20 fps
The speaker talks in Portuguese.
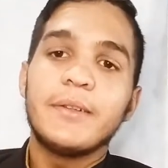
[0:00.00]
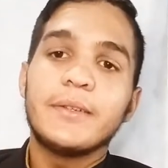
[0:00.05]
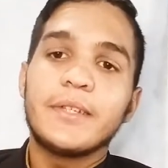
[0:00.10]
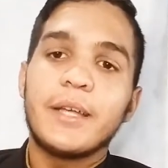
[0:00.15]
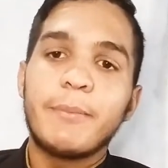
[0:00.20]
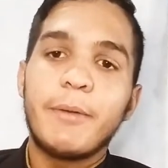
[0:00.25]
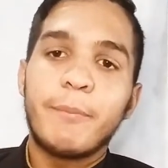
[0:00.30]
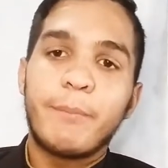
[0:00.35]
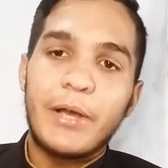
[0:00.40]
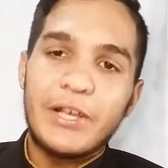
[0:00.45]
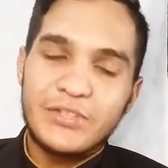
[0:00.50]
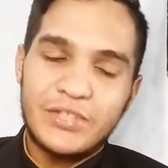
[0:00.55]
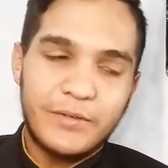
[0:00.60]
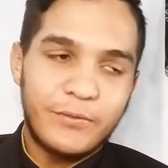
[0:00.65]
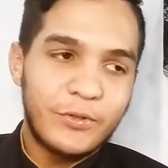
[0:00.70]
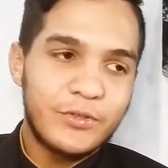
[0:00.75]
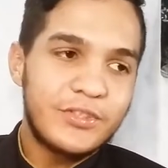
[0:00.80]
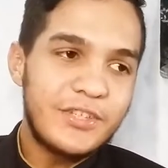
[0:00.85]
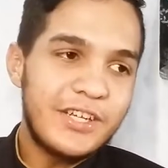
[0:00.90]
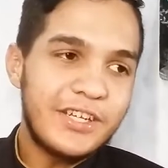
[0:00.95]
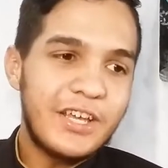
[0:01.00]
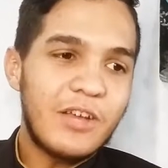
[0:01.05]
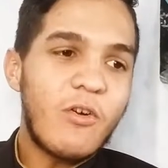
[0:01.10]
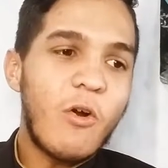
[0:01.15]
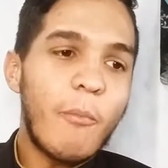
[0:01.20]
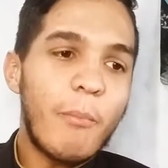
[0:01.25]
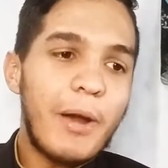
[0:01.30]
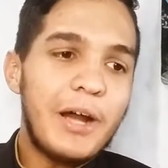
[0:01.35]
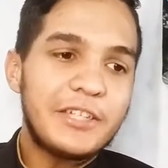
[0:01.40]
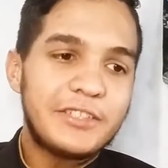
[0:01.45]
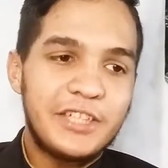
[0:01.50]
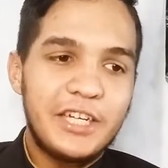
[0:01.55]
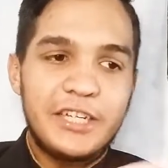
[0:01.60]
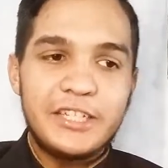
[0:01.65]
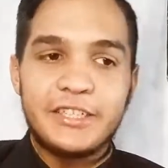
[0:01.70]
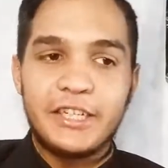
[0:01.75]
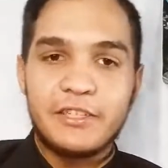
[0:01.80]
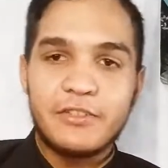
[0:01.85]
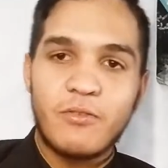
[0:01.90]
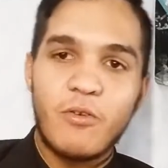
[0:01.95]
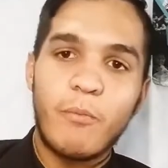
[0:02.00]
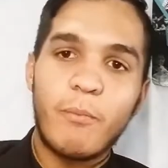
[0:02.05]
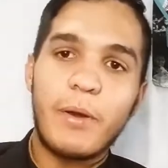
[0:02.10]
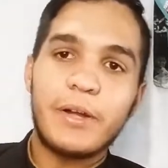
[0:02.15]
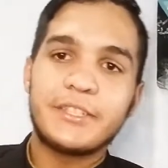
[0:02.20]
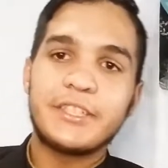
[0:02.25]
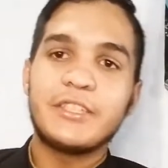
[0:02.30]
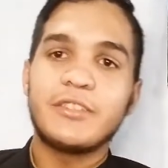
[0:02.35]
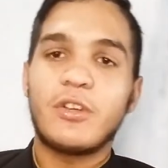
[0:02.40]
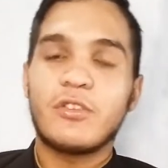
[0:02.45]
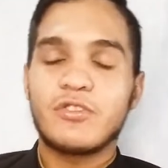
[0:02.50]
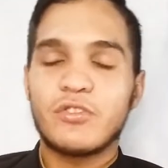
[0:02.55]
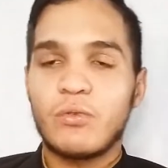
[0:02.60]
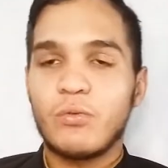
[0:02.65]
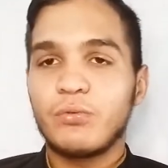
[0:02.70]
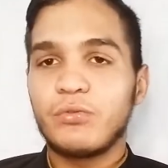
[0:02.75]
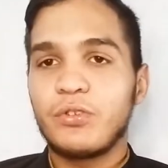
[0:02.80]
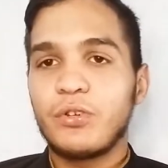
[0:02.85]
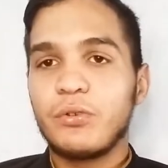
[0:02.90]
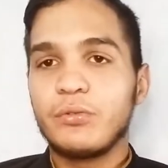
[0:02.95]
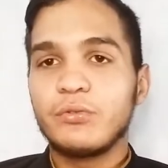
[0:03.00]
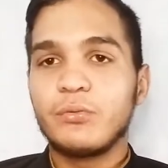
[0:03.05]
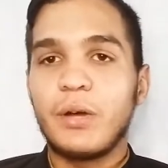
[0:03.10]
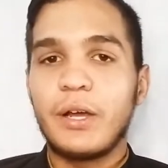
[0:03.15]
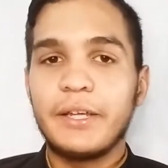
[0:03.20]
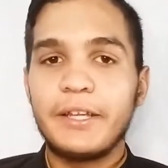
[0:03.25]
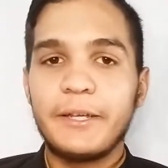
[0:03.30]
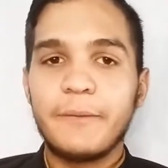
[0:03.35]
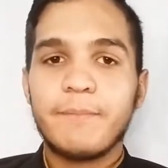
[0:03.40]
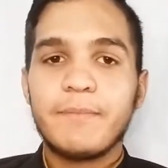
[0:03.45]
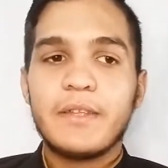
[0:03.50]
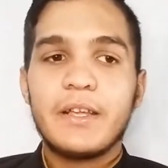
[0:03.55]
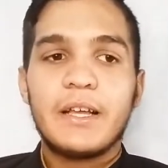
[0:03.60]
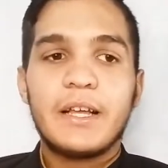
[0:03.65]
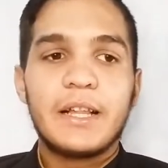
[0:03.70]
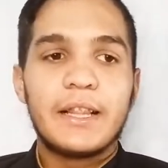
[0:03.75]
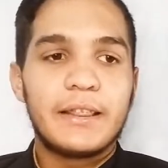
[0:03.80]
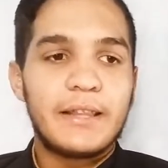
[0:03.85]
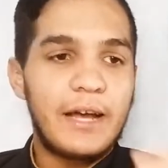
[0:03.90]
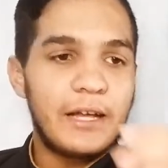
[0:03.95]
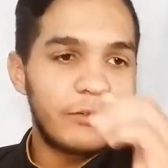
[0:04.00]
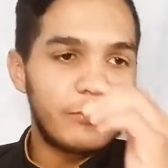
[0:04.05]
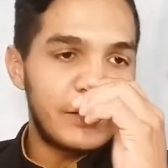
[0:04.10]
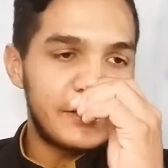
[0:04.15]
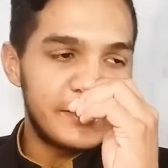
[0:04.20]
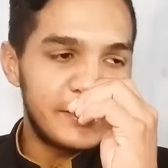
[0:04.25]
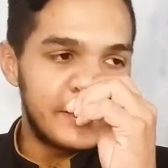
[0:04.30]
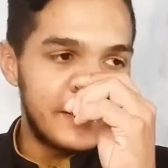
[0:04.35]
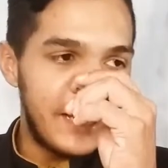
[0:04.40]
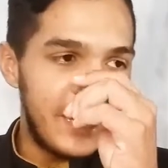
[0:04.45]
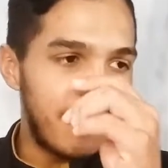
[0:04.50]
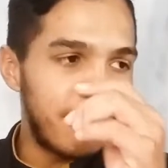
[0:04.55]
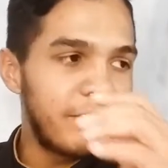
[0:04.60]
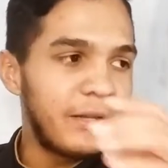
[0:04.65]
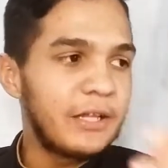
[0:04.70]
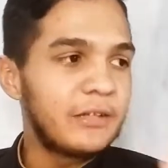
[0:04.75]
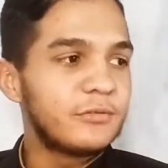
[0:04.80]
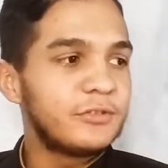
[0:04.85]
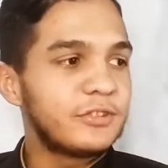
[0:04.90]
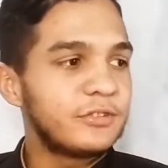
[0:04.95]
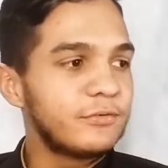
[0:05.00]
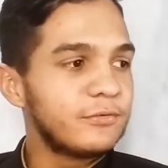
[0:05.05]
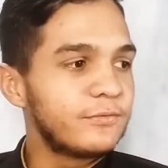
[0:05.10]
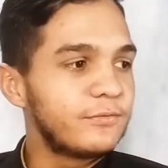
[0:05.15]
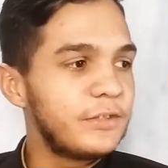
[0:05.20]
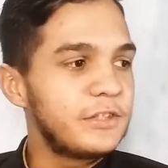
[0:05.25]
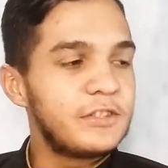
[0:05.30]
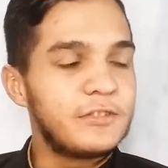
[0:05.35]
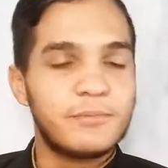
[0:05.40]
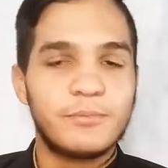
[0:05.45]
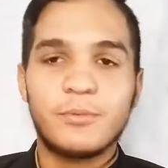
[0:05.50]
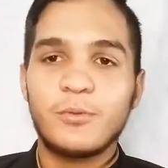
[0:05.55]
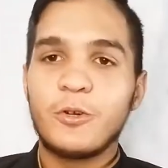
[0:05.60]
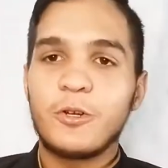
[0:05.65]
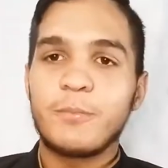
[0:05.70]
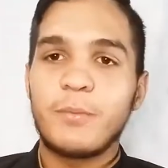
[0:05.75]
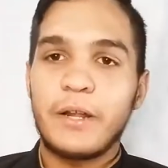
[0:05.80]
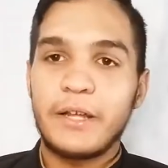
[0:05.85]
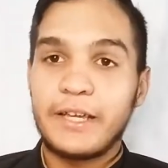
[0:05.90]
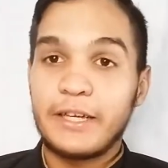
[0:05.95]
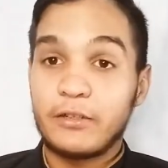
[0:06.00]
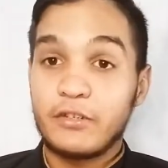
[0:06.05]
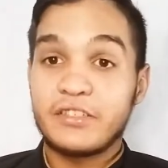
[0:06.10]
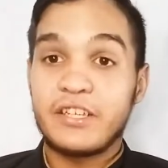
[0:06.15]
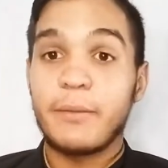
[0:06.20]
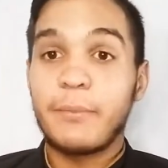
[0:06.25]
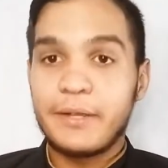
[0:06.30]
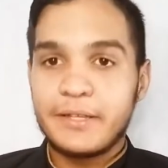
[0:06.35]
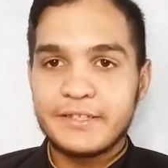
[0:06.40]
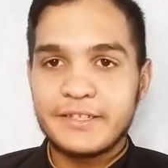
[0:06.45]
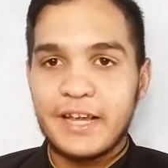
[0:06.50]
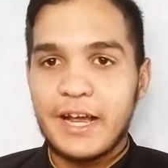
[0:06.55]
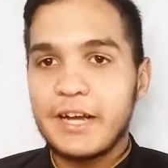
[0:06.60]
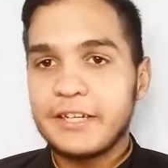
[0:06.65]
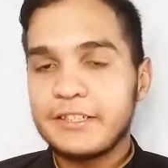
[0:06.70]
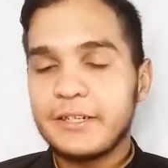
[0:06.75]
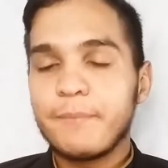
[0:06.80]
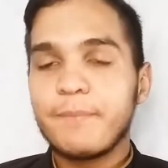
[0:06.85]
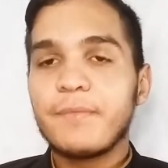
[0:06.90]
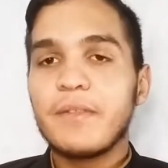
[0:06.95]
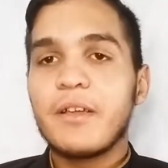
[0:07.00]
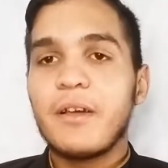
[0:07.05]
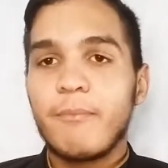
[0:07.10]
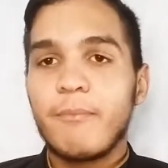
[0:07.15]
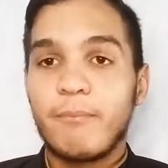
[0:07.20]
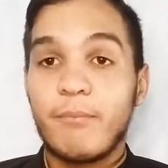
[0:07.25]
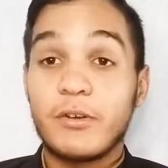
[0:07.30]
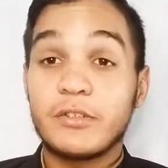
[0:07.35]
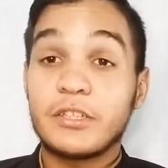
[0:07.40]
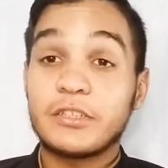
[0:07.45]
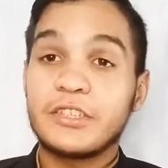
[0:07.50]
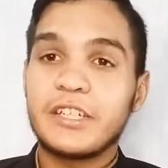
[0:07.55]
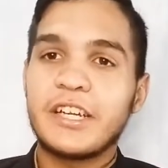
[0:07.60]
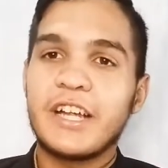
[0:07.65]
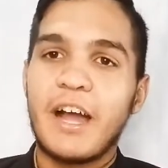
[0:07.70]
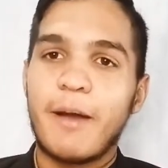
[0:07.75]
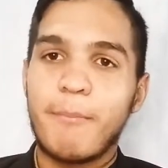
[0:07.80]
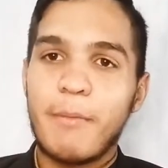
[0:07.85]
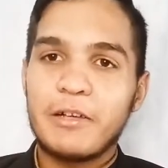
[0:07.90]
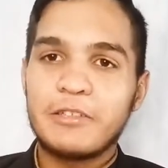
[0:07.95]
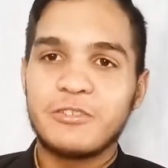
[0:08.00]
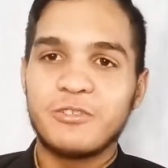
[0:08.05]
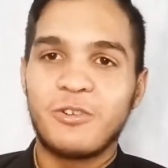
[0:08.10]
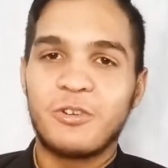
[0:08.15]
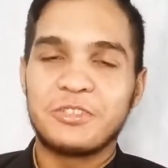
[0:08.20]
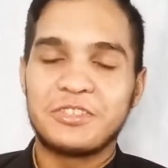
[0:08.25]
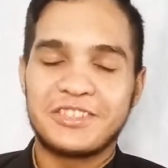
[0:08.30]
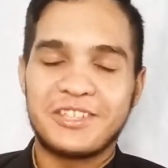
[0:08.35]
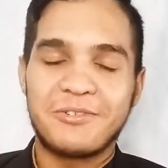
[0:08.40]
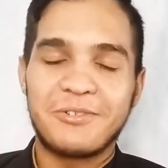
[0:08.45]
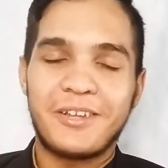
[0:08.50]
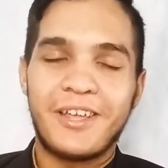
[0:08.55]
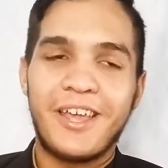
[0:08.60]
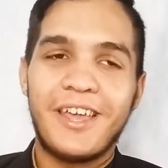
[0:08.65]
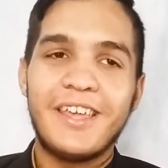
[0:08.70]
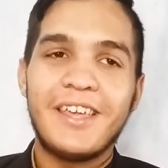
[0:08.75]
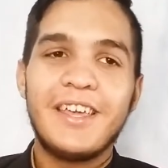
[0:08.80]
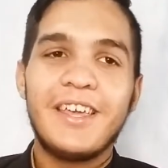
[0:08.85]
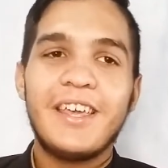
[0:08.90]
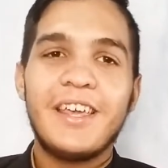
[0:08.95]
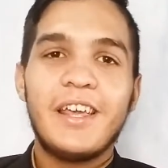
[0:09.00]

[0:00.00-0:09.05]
Também peço a você que compartilhe, gente, compartilhe nosso conteúdo aí lá no WhatsApp, lá no, no Facebook, para que a nossa mensagem possa chegar mais longe, tá ok?